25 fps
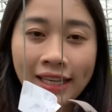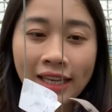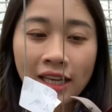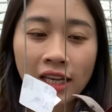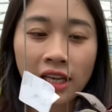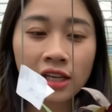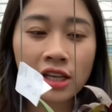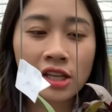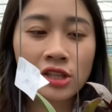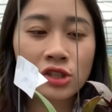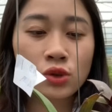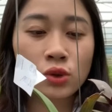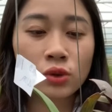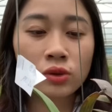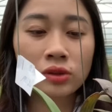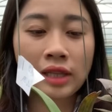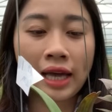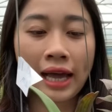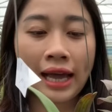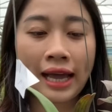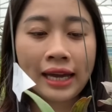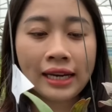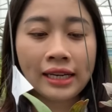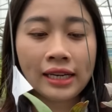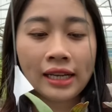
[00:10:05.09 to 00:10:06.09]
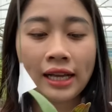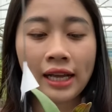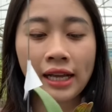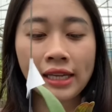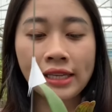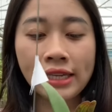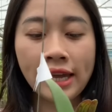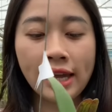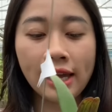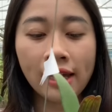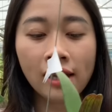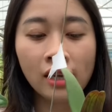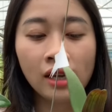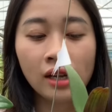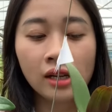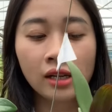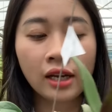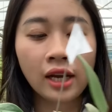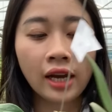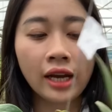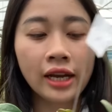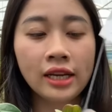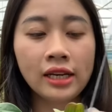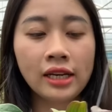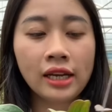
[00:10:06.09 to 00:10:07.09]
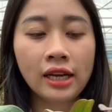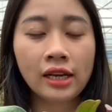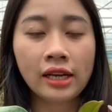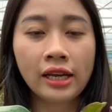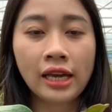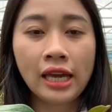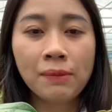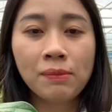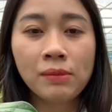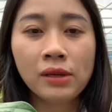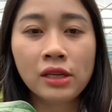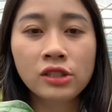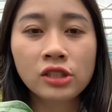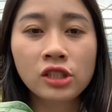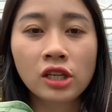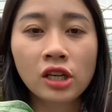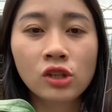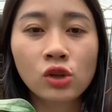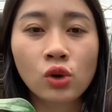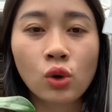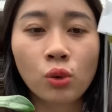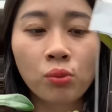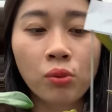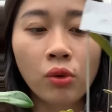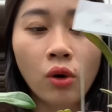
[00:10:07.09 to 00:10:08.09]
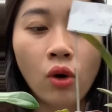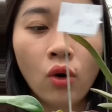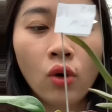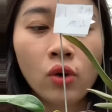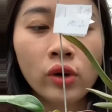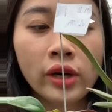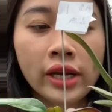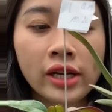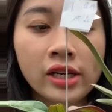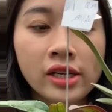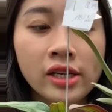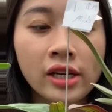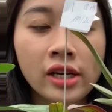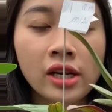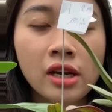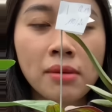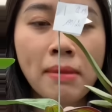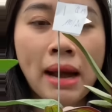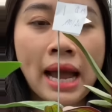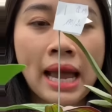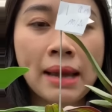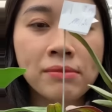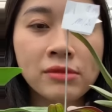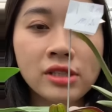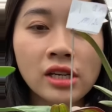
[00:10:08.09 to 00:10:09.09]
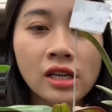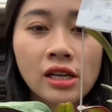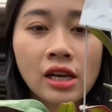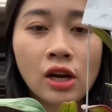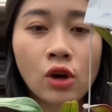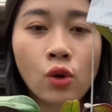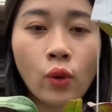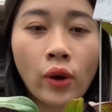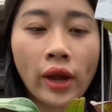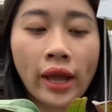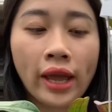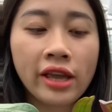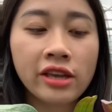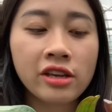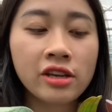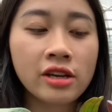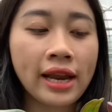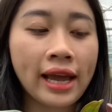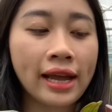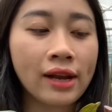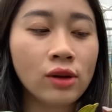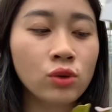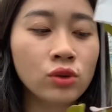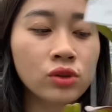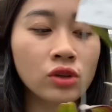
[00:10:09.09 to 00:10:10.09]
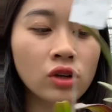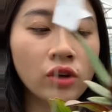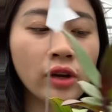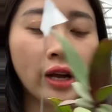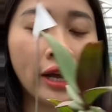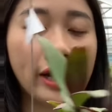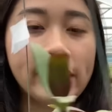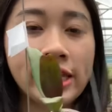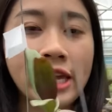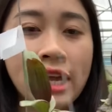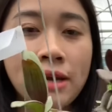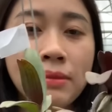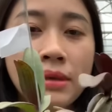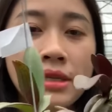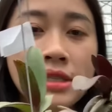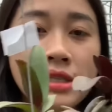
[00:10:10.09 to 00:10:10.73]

Nghinh Xuân Thái này cả nhà, cây nè, ghép lên trên cục gỗ nè, rễ bám rất là khỏe dưới đây luôn rồi cả nhà mình